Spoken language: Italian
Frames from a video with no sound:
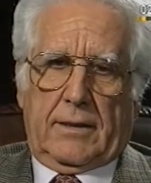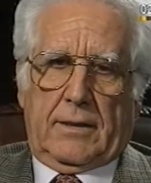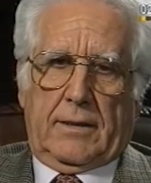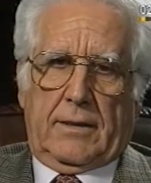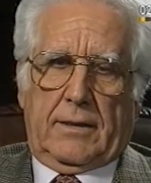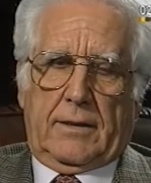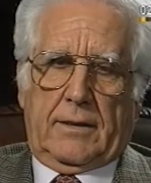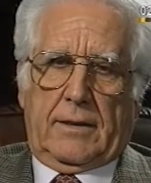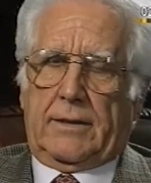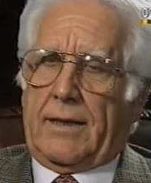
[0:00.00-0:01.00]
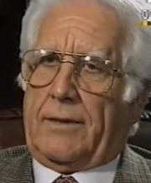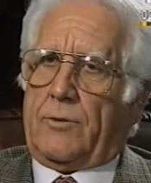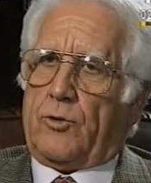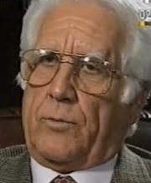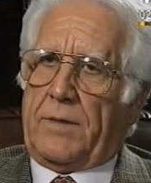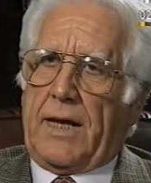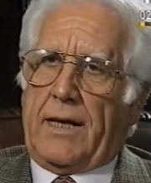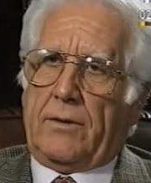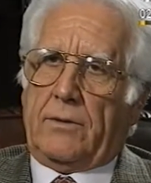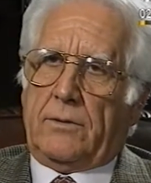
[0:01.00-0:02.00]
eh, andando su
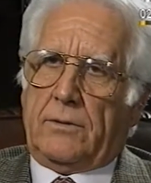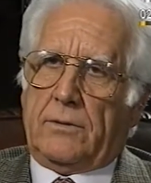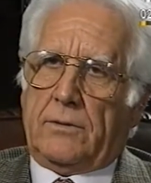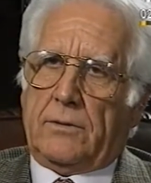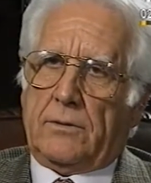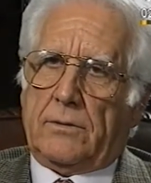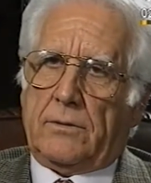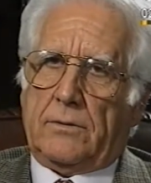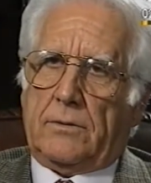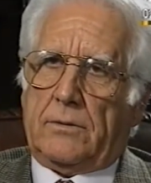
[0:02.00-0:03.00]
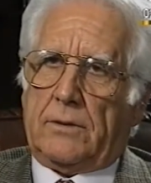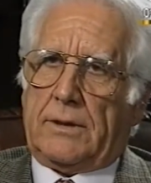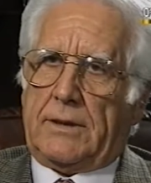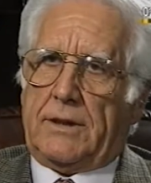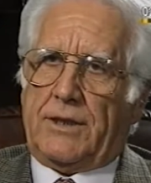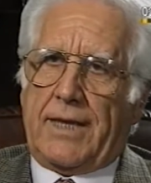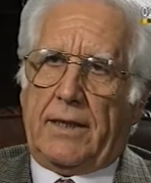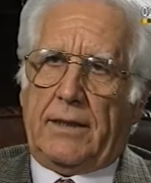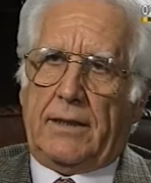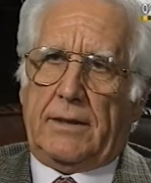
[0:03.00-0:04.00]
Milano eh, a 16
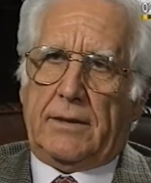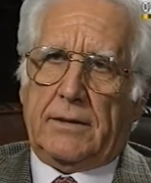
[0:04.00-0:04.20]
anni